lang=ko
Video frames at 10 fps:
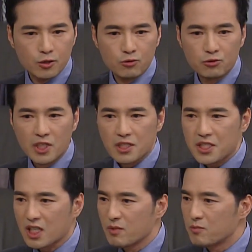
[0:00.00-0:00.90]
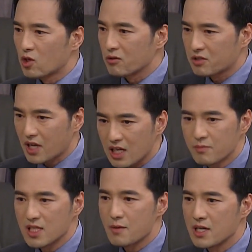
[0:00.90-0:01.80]
우리 아기 자기 마음대로 어떻게
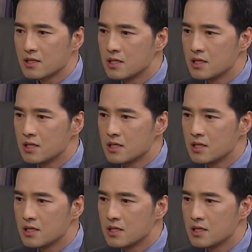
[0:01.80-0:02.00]
하기만 해봐.